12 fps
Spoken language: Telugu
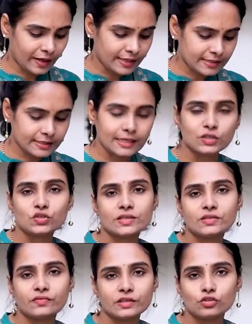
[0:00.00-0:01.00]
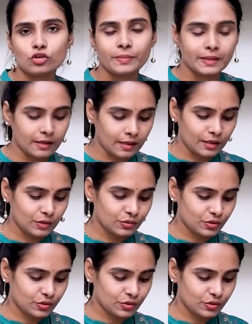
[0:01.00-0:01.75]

ఫైవ్ డేస్ కట్ చేసి ఫ్రిడ్జ్లో పెట్టి అలా